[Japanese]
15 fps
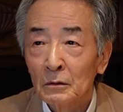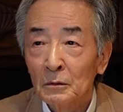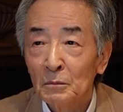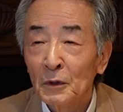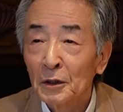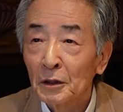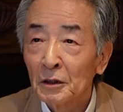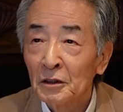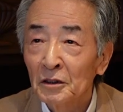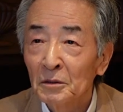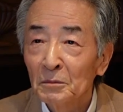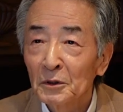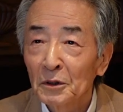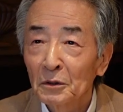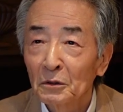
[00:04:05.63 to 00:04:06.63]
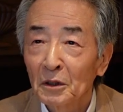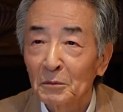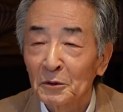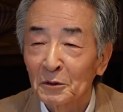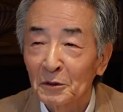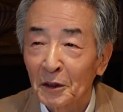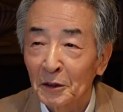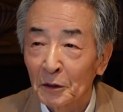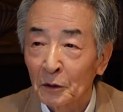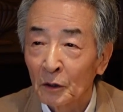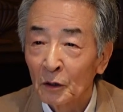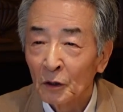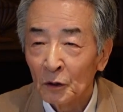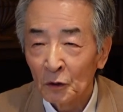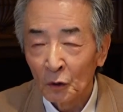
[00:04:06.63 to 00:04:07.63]
まあ泉鏡花もそうなんだけど
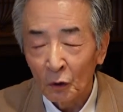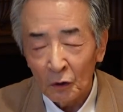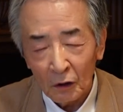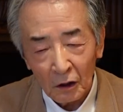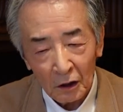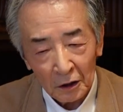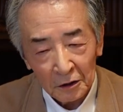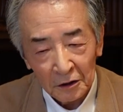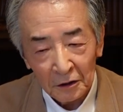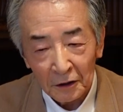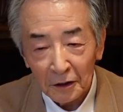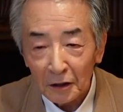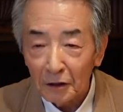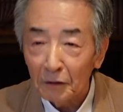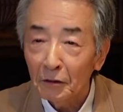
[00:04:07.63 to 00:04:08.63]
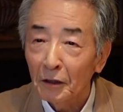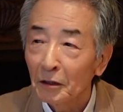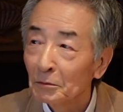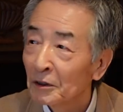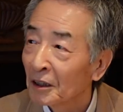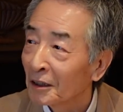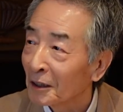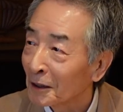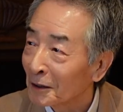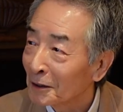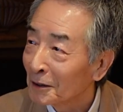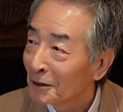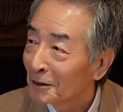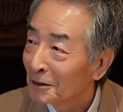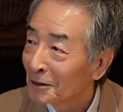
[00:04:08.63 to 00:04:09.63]
どっかへ連れてってくれるみたいなね、
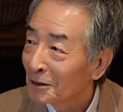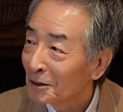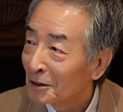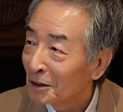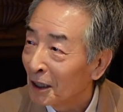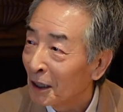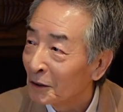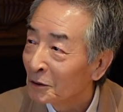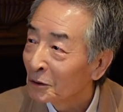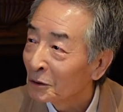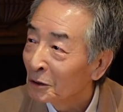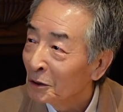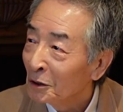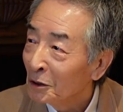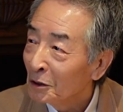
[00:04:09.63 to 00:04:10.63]
はいはいはい、あの